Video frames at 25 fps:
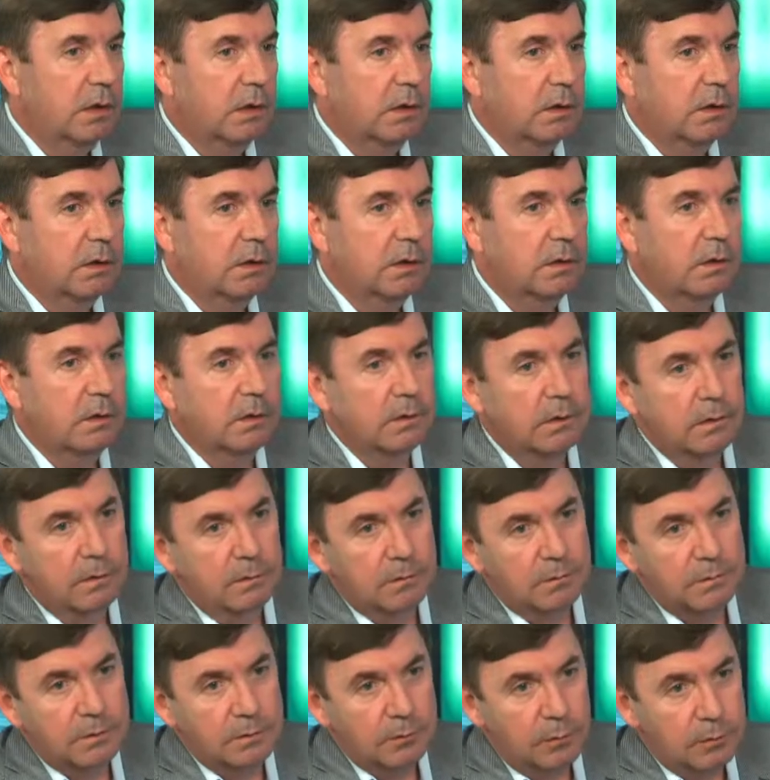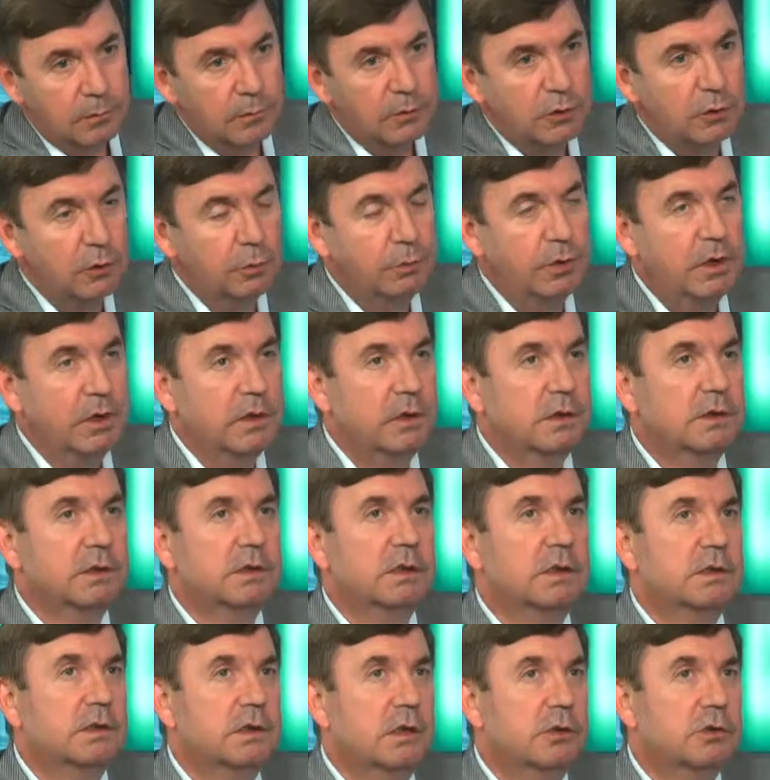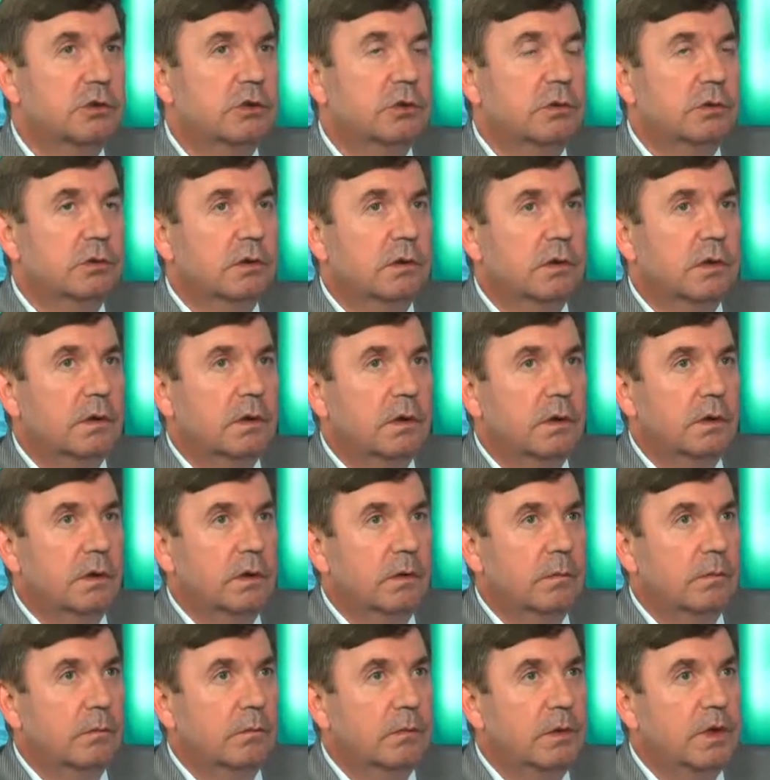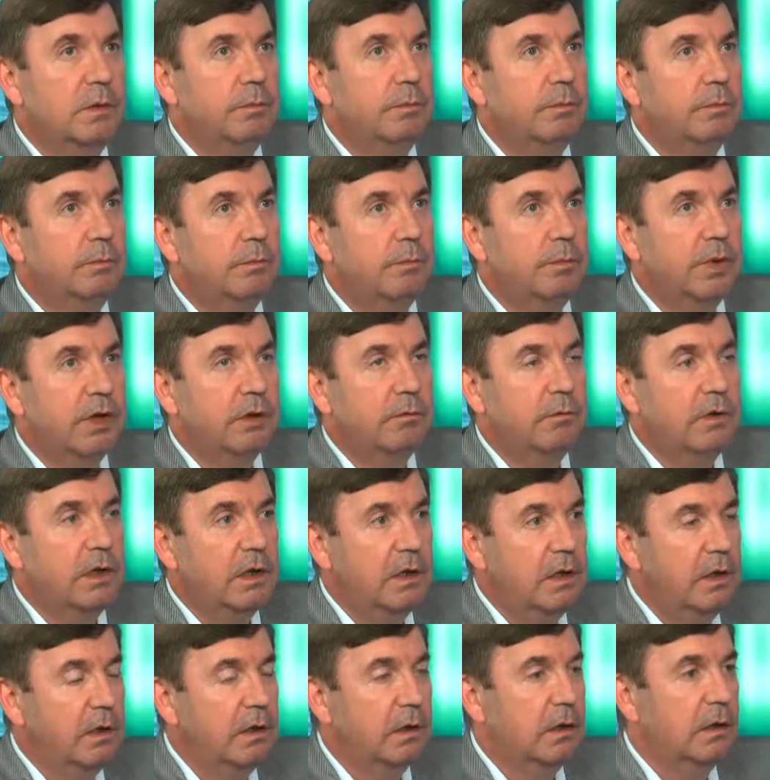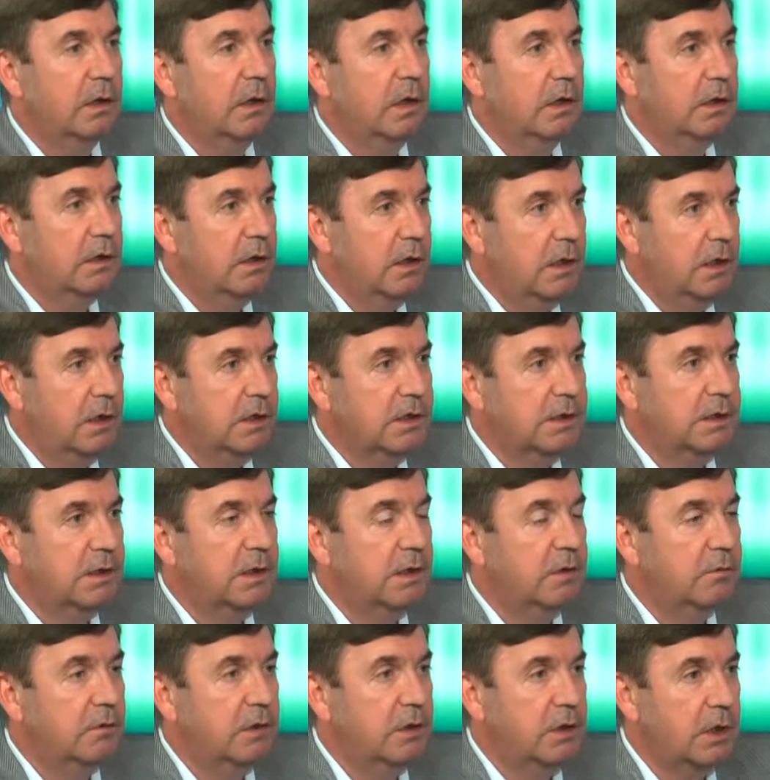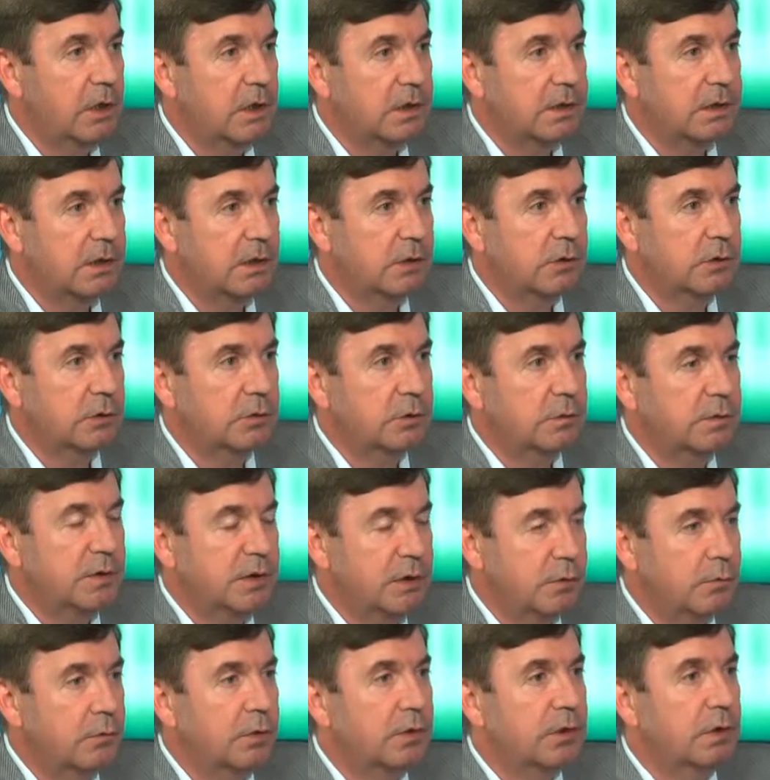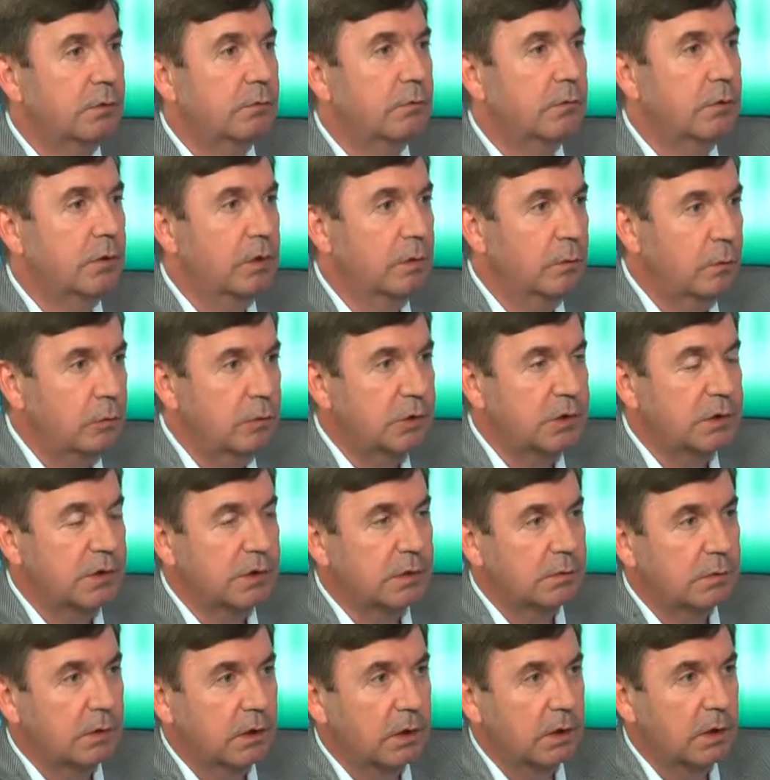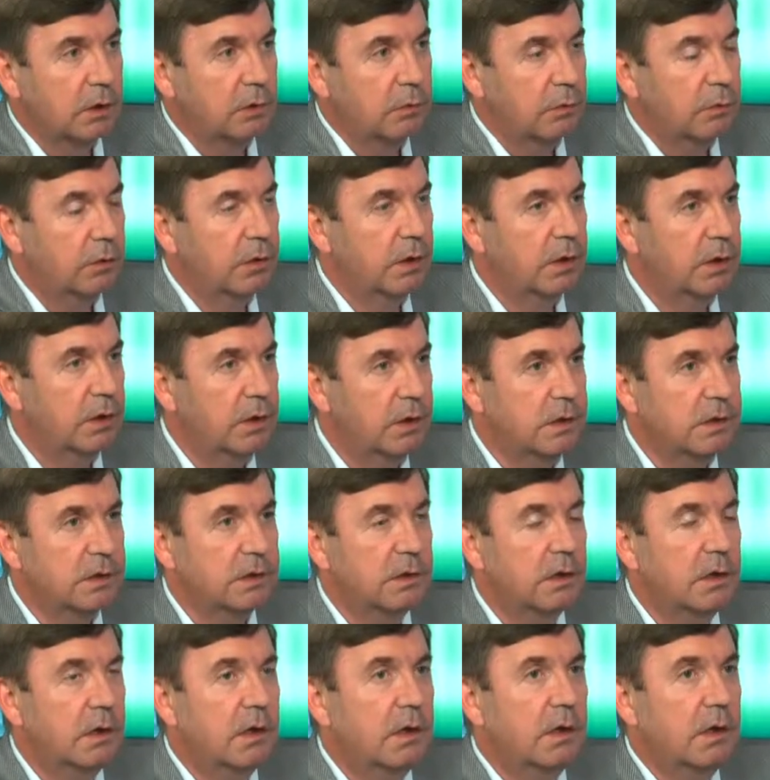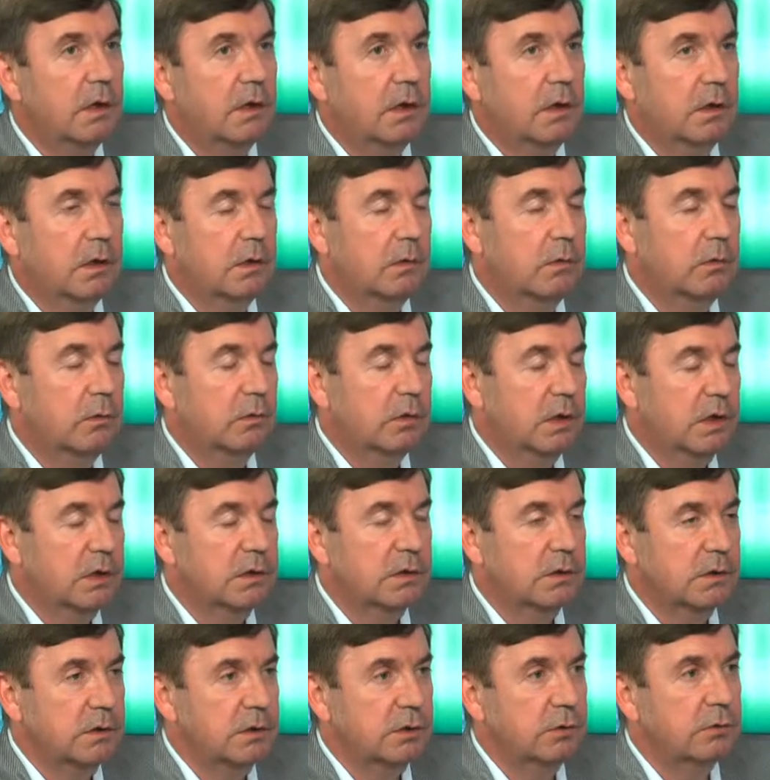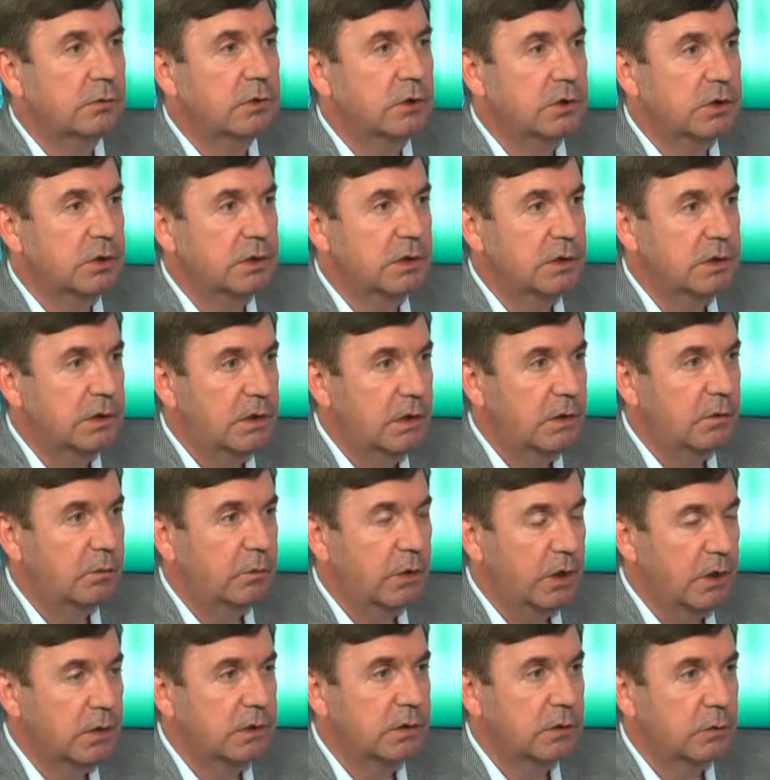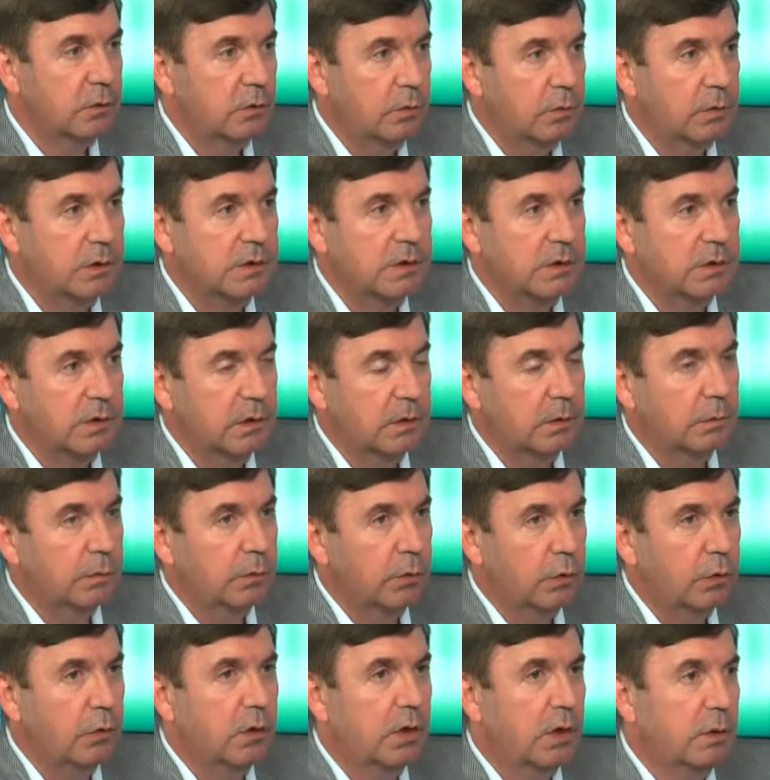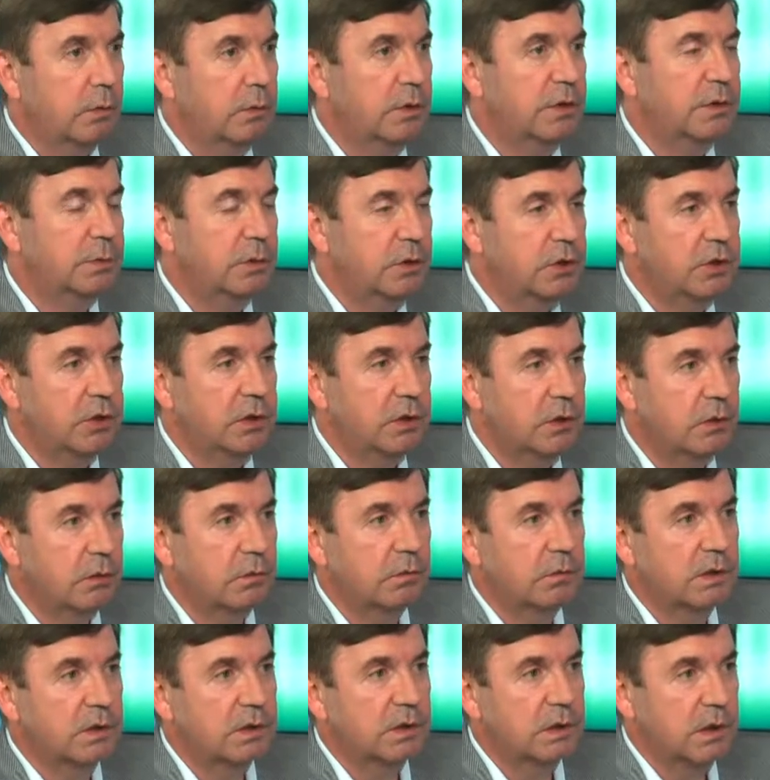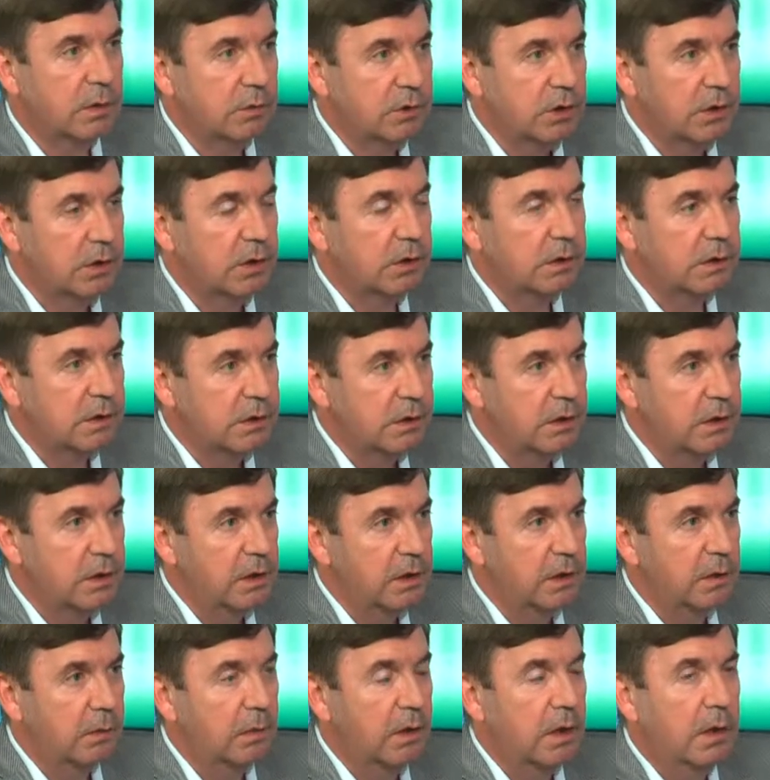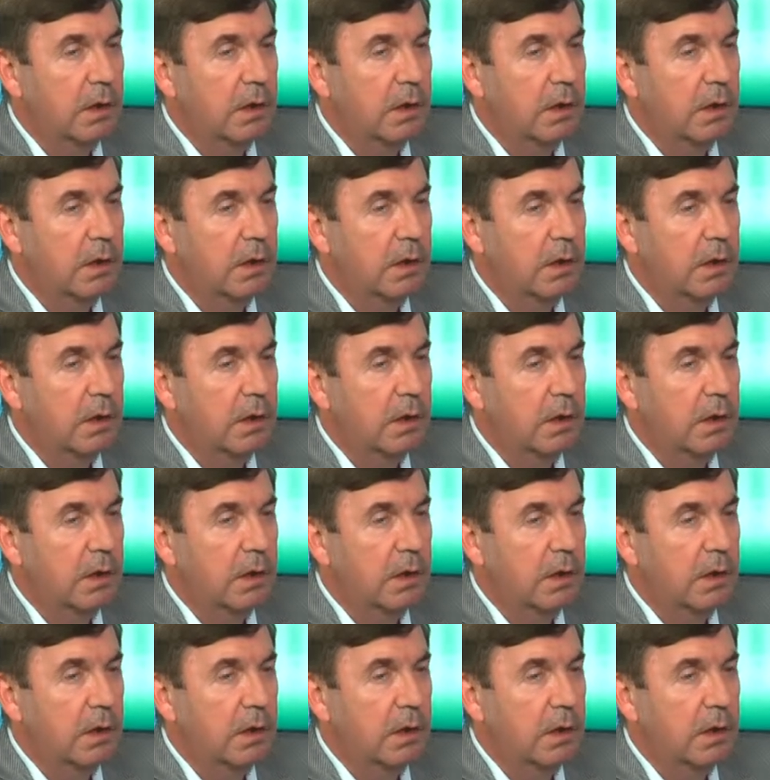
э, в своем выступлении сказал, что э, мы провели анализ и инвентаризацию всего того имущества, которое есть э, у нас на сегодняшний день в Брянской области по обеспечению водоснабжения населения.